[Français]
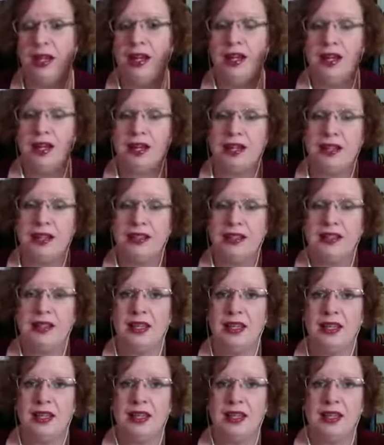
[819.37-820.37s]
était
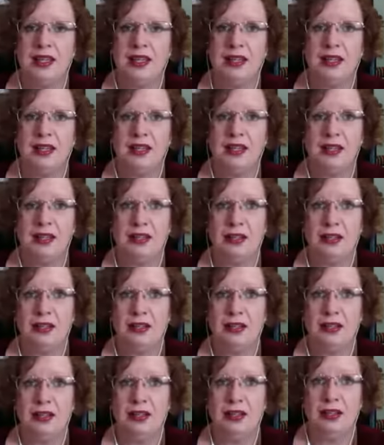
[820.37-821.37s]
euh,
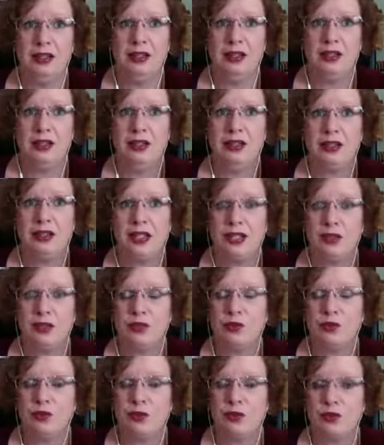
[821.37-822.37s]
l'occasion
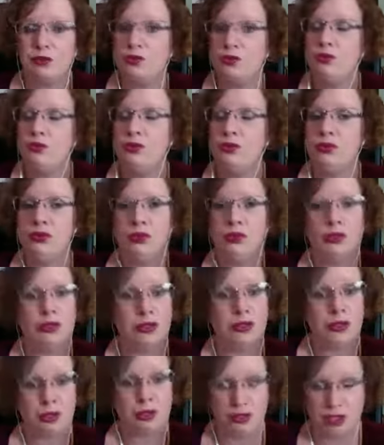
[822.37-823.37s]
pour vous de
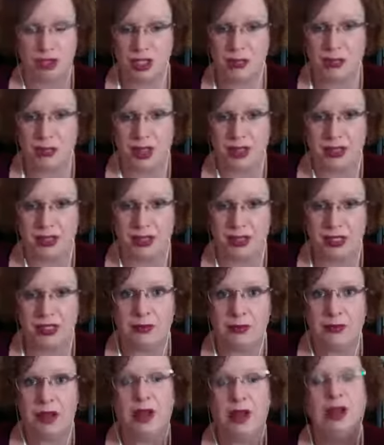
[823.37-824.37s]
changer de paradigme,
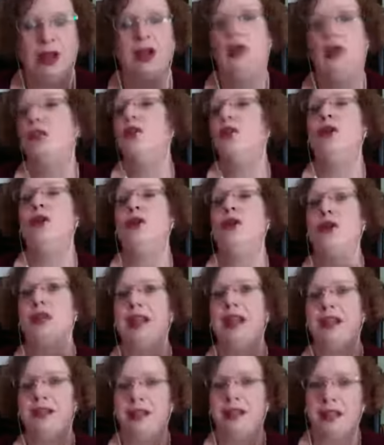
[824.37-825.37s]
de mmh.
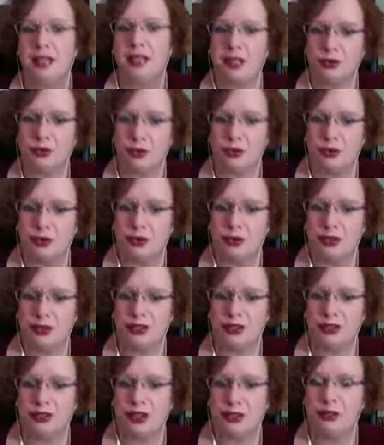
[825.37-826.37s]
regarder quelque chose de
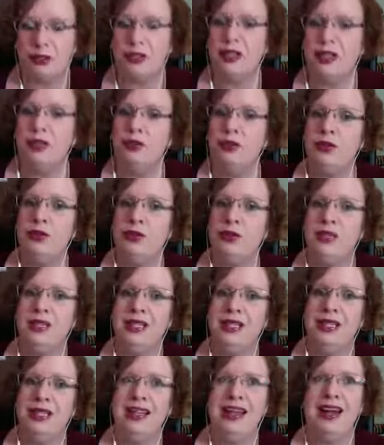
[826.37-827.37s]
différent et de donner
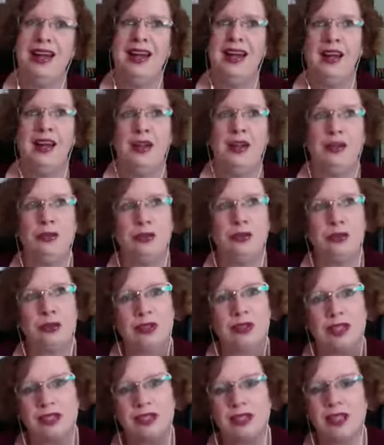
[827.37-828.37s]
une autre
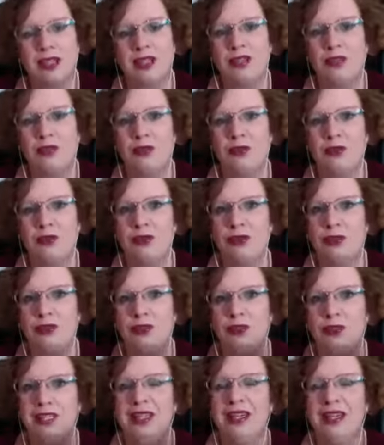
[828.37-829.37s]
direction à votre
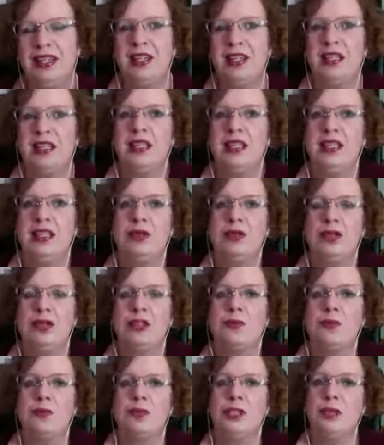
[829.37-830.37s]
vie qui
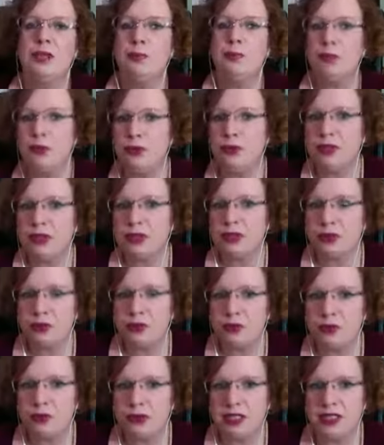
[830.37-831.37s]
correspondait plus à ce que vous
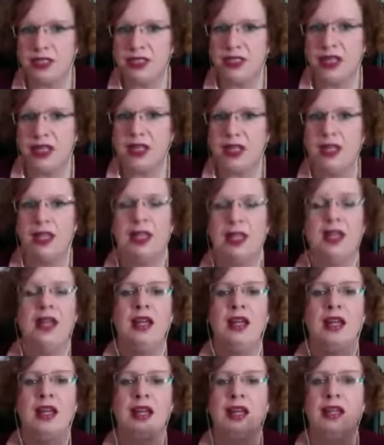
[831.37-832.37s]
désiriez
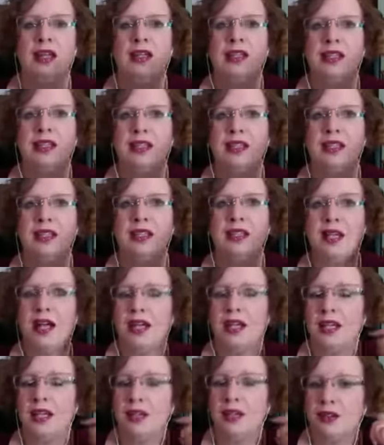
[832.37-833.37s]
et qui allait
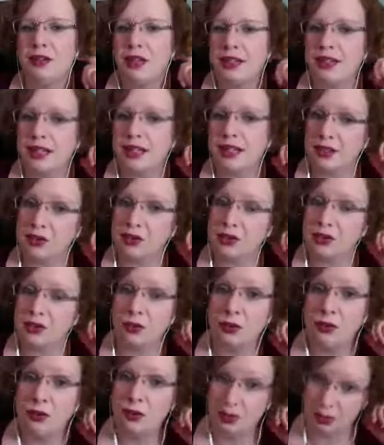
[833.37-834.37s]
dans la direction
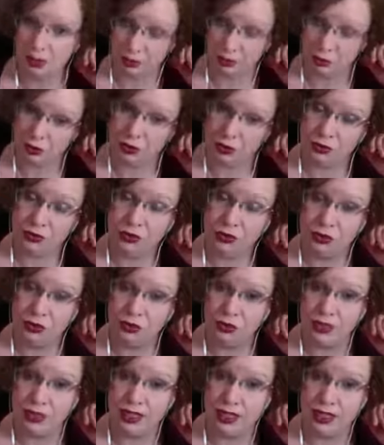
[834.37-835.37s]
que vous
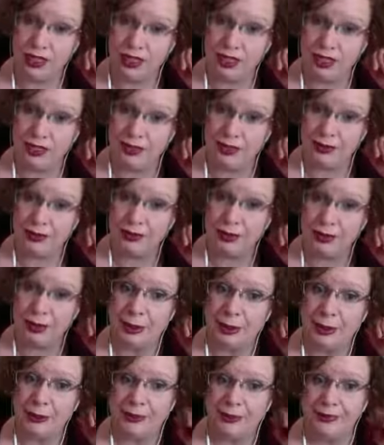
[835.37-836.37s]
vouliez aller.
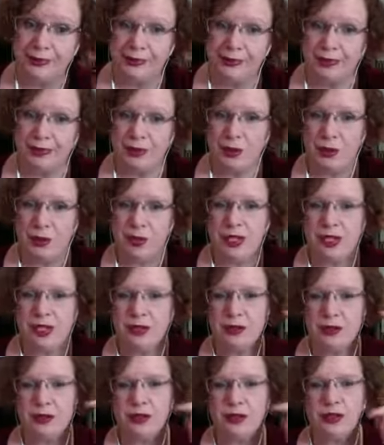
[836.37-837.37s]
Donc là, le
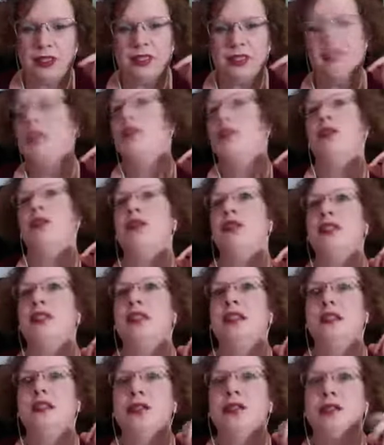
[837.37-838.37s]
truc, c'est que s'il y a
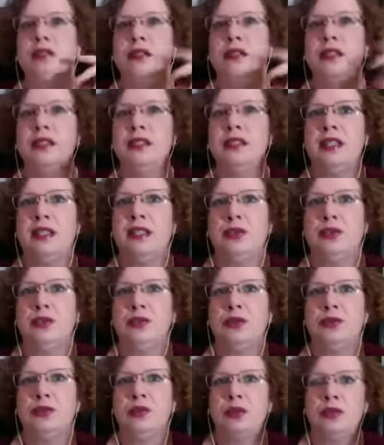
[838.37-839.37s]
encore des éléments dans
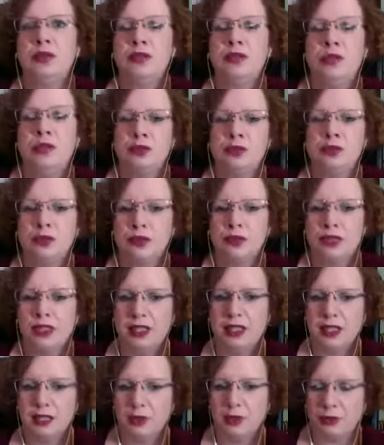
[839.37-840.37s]
votre vie que vous considérez
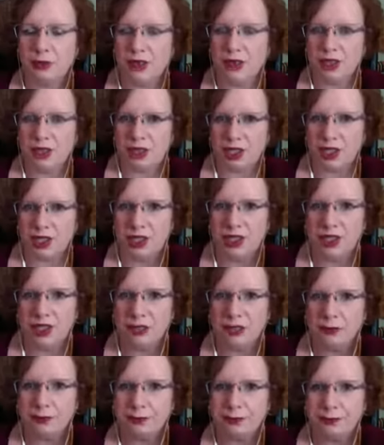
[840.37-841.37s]
comme des échecs,
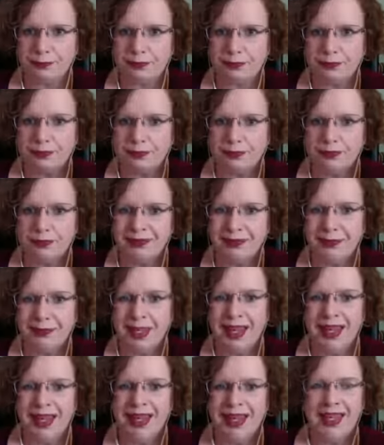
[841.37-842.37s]

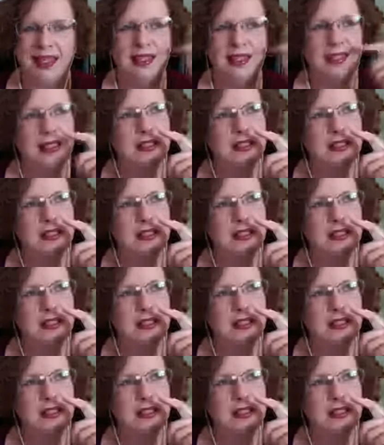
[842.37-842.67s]
qu'est-ce